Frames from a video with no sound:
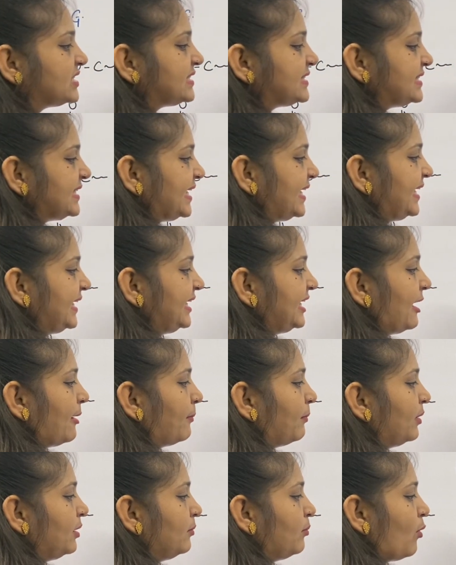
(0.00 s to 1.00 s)
C
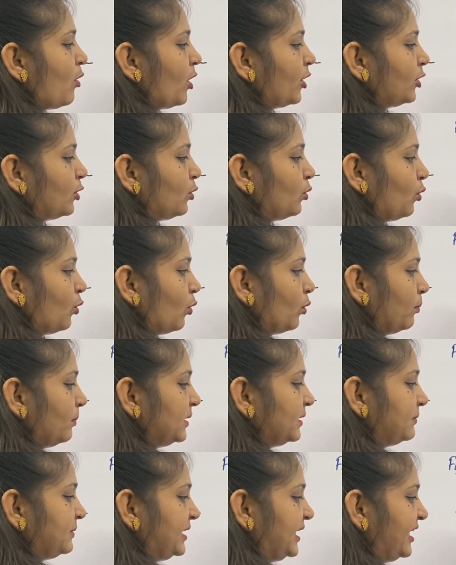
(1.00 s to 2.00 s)
डबल बॉन्ड O
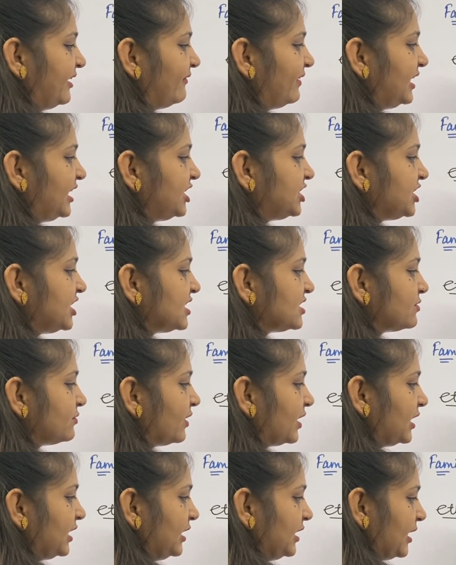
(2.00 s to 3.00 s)
मतलब ये वाली चीज़
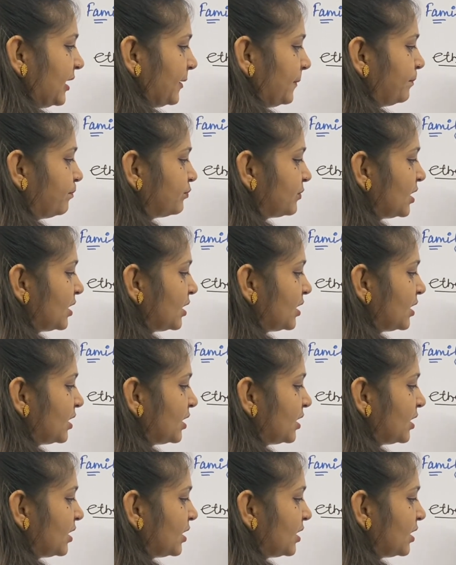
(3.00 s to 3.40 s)
वही है